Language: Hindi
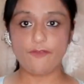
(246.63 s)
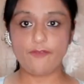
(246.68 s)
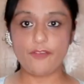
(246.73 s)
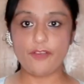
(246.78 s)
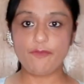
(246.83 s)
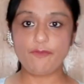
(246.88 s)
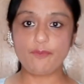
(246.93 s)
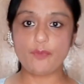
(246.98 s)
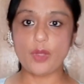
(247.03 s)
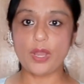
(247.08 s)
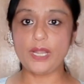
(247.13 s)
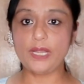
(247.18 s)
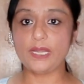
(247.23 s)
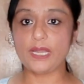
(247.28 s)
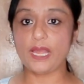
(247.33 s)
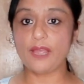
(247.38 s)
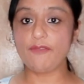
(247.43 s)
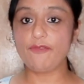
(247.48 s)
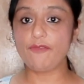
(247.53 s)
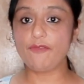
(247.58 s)
फिफ्थ पॉइंट
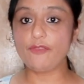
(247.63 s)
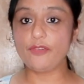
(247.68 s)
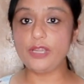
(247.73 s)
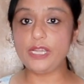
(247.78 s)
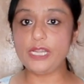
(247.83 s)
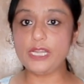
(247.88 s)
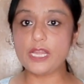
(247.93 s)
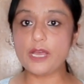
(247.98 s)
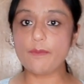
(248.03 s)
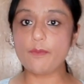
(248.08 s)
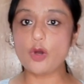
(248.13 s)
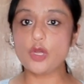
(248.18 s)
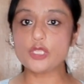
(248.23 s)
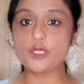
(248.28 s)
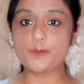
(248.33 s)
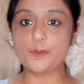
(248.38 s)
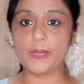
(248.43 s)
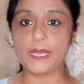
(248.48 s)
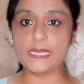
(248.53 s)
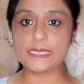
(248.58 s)
है फ्रीडम और
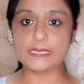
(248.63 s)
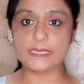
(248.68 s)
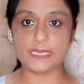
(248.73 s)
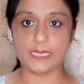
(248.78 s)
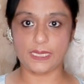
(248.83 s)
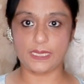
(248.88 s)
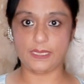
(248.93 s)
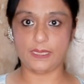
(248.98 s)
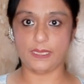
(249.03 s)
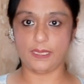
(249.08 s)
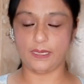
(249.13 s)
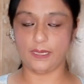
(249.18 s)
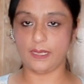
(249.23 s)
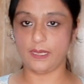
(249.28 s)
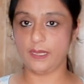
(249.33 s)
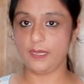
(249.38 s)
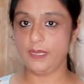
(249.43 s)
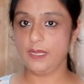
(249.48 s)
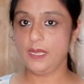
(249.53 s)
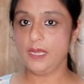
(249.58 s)
स्पेस नहीं
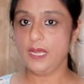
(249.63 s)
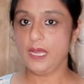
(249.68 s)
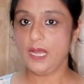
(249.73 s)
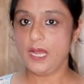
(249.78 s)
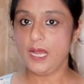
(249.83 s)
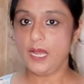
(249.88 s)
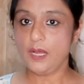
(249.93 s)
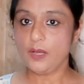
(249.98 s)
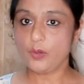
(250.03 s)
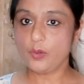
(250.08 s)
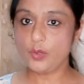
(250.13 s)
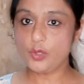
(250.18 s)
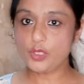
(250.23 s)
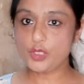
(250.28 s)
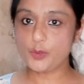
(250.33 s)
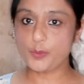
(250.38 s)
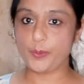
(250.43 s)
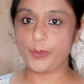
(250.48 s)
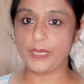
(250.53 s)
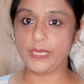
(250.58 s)
देना
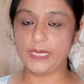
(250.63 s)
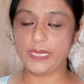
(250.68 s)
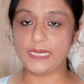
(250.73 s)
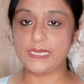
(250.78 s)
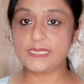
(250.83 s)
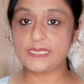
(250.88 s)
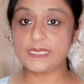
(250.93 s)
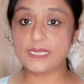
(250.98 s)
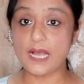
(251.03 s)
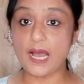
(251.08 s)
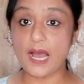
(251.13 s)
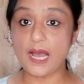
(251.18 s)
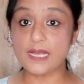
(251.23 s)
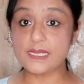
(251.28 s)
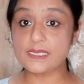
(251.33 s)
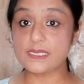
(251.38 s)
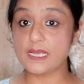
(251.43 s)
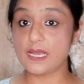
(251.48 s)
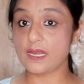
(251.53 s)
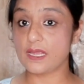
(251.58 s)
कुछ पेरेंट्स
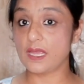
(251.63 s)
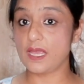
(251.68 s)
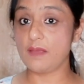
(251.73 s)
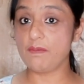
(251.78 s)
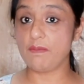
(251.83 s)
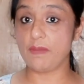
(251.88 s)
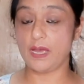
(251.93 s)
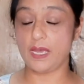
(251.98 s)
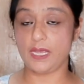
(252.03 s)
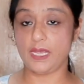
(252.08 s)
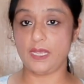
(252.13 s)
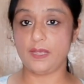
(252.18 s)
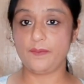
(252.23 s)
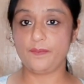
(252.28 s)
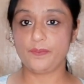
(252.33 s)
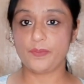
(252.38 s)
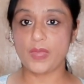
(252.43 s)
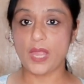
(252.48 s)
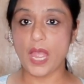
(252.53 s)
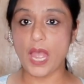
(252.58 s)
खास करके माए
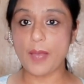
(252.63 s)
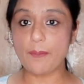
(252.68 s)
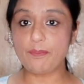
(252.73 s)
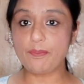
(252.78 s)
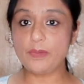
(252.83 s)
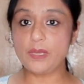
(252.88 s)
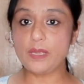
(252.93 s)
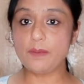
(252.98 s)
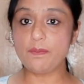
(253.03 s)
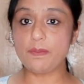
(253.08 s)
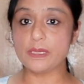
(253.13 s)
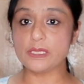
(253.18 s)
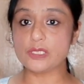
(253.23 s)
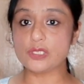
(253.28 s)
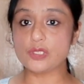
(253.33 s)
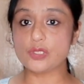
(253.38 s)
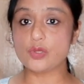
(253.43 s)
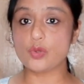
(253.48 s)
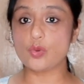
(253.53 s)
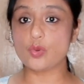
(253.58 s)
अपने
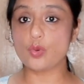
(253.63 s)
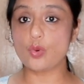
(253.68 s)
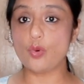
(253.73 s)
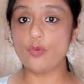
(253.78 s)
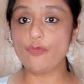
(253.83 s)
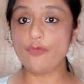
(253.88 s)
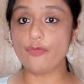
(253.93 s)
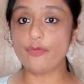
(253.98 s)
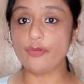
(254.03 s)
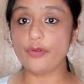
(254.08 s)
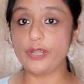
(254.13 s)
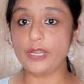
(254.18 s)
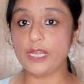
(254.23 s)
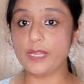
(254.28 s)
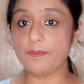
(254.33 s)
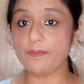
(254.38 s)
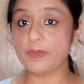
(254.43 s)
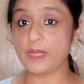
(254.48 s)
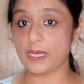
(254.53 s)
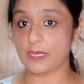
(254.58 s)
बच्चों को
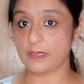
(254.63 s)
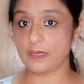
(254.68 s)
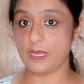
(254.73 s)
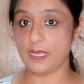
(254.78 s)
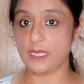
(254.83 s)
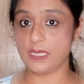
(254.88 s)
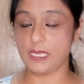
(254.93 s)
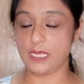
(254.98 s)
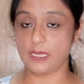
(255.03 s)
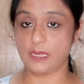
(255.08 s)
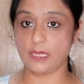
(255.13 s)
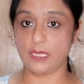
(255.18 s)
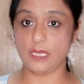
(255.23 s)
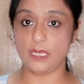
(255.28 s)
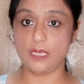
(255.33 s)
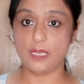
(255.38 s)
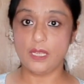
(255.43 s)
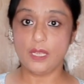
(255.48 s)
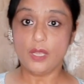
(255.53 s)
फ्रीडम तक नहीं देती